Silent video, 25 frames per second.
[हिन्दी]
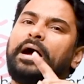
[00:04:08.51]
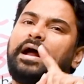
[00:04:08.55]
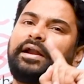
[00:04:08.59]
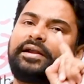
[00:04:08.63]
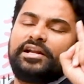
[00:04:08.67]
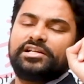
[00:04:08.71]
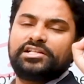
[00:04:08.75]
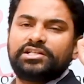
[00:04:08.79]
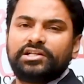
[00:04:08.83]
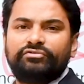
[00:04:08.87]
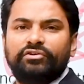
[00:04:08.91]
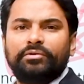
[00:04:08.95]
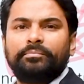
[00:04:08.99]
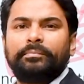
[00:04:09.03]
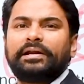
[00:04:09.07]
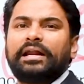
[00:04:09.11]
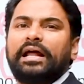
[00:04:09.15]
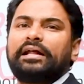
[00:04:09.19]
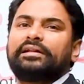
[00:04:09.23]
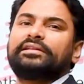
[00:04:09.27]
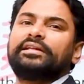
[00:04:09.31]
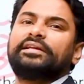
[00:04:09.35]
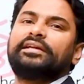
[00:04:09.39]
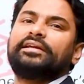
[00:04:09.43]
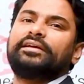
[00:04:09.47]
पार्टनरशिप हम
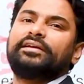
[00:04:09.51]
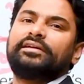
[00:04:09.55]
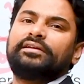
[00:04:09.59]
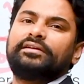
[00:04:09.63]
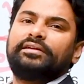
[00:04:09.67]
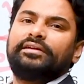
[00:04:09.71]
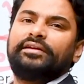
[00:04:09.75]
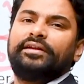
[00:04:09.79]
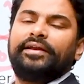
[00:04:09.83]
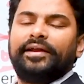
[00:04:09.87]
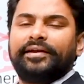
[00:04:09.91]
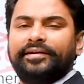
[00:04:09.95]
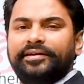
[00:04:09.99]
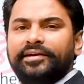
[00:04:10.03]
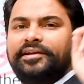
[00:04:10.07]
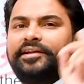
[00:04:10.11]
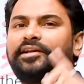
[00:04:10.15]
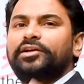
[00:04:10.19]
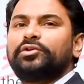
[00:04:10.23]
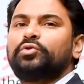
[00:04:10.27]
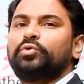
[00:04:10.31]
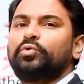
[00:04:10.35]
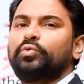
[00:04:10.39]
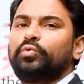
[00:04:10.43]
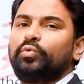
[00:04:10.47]
बनाते हैं एक डीड
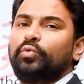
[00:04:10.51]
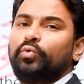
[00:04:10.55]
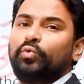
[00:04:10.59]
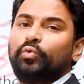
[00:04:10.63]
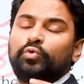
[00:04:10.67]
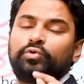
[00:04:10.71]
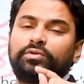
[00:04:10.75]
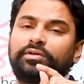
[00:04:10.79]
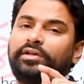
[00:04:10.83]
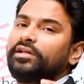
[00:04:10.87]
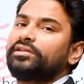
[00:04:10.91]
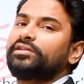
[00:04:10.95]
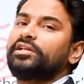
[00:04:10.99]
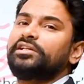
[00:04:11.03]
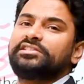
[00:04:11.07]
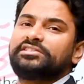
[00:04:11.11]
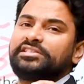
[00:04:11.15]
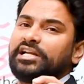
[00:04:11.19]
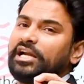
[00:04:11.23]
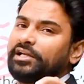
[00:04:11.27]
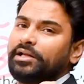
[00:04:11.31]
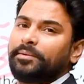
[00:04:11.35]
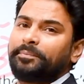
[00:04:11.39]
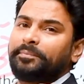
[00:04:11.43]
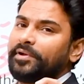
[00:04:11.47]
के थ्रू उसके अंदर
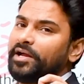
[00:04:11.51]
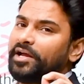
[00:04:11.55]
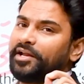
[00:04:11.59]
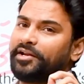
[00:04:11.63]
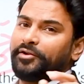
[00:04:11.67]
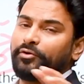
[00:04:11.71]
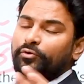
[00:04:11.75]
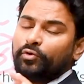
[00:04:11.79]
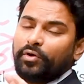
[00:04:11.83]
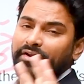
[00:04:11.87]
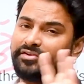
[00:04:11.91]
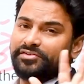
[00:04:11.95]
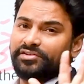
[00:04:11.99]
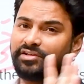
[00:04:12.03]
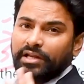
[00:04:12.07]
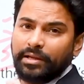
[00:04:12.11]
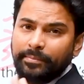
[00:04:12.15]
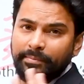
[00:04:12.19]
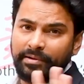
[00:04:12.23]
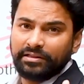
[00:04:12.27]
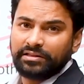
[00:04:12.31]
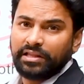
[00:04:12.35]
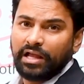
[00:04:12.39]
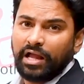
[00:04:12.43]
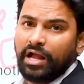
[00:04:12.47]
स्टार्टअप का रिकोगनाइजेशन नहीं
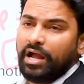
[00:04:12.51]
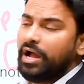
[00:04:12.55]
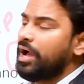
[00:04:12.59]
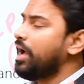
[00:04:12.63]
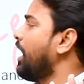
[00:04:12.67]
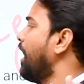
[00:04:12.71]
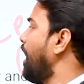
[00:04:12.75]
मिलता